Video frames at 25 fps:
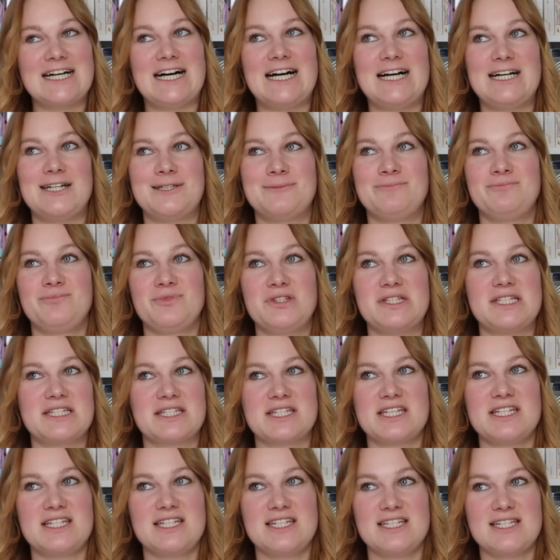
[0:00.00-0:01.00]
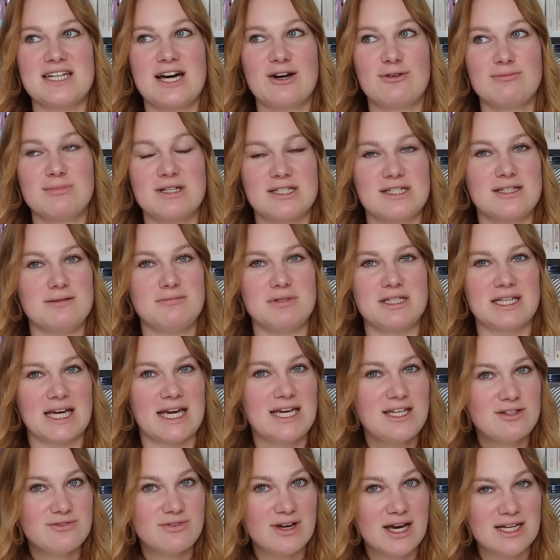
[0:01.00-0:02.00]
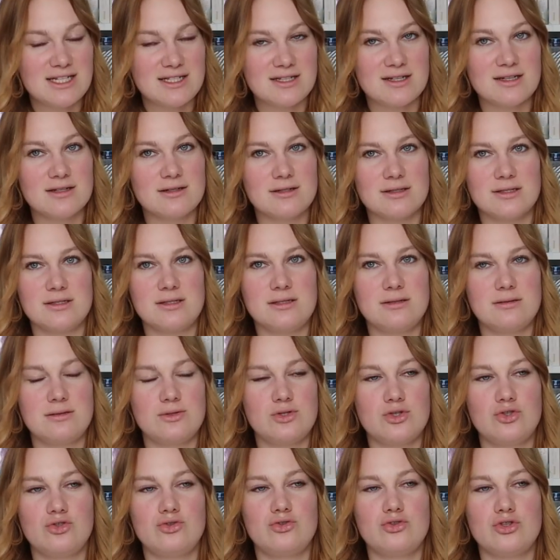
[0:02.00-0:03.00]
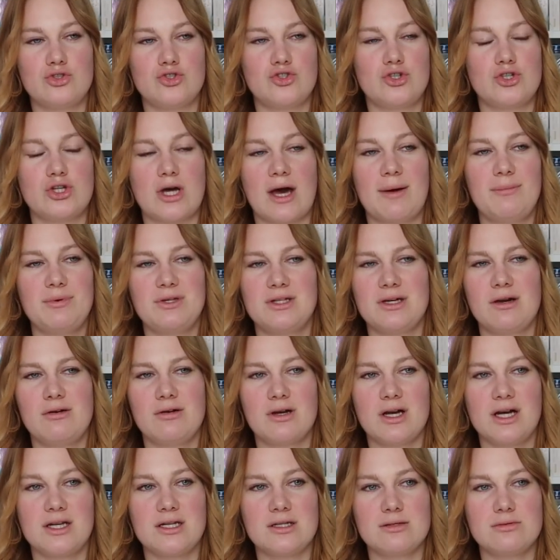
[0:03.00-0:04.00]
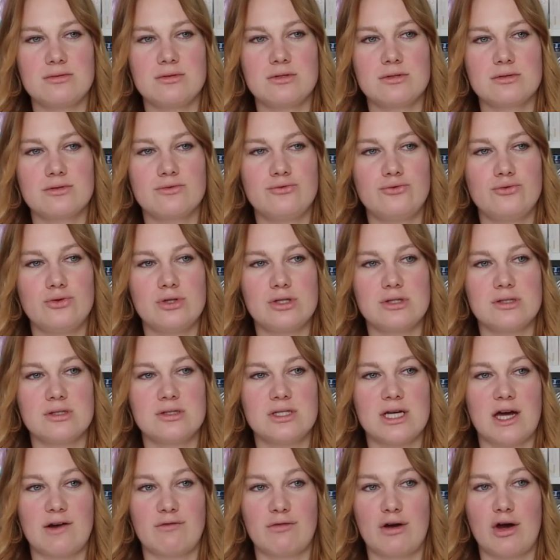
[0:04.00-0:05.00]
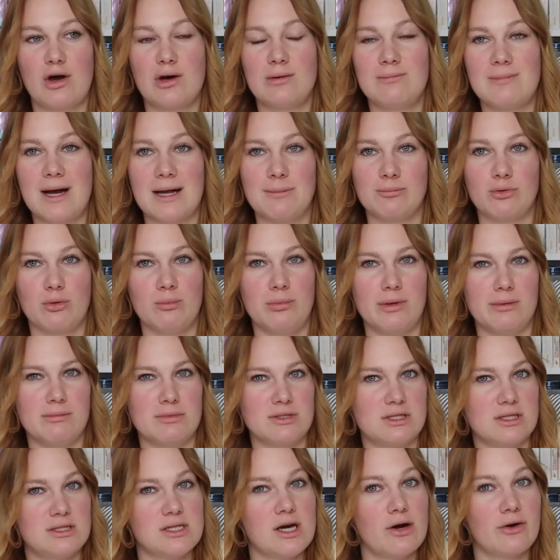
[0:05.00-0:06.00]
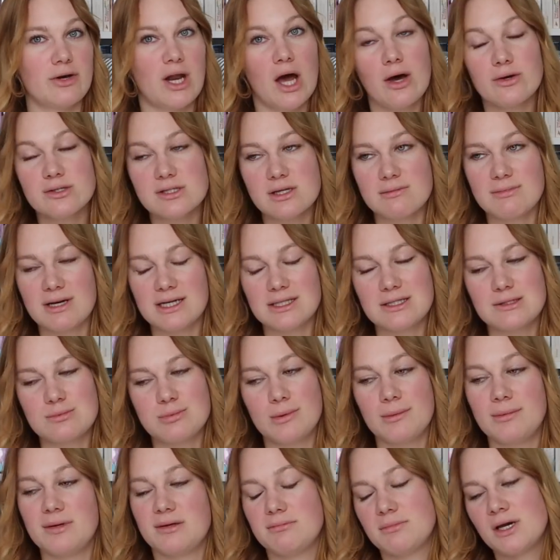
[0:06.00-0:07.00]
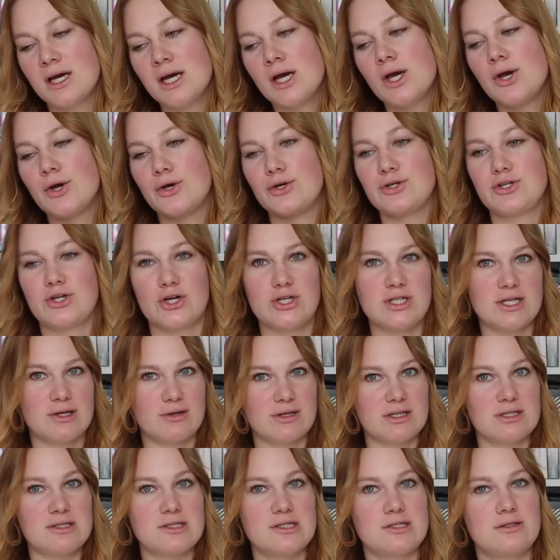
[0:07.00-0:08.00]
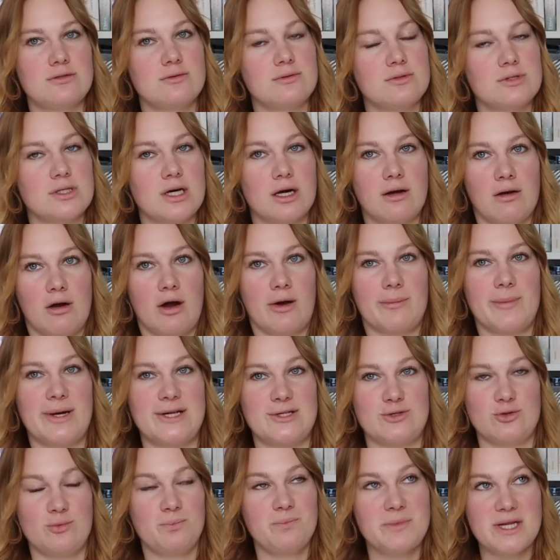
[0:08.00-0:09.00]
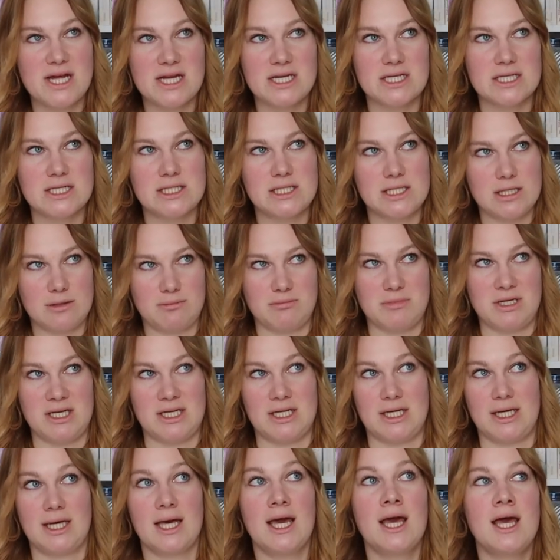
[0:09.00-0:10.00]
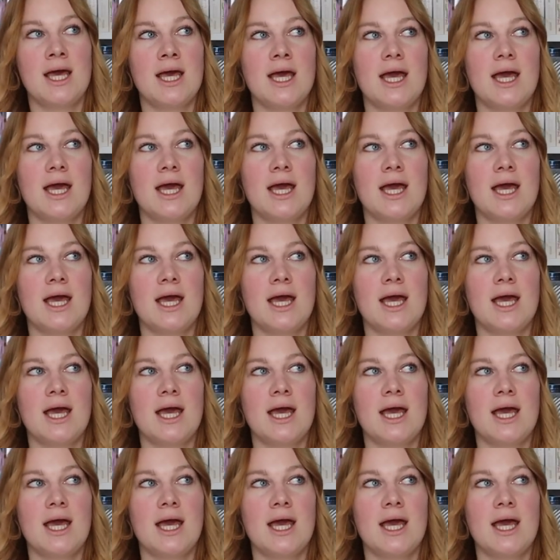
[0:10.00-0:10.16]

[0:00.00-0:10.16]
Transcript: Ähm, das geht nicht darum, dass ich mich rechtfertige, das habe ich auch gar nicht so das Gefühl, das ist ja einfach auch mein Problem. Es ist ja auch ein hausgemachtes Problem. Ich könnte ja auch hinsitzen und sagen, ach, mein Sub, der interessiert mich nicht.